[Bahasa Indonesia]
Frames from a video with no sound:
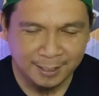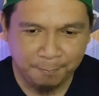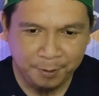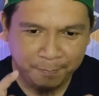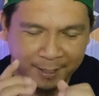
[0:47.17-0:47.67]

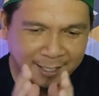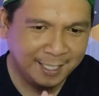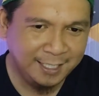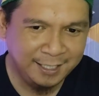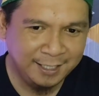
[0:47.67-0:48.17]
tapi pada
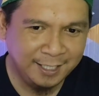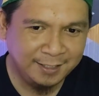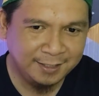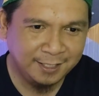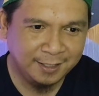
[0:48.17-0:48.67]
kali ini
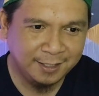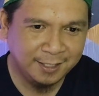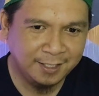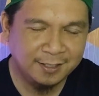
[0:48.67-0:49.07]
guys saya terdengar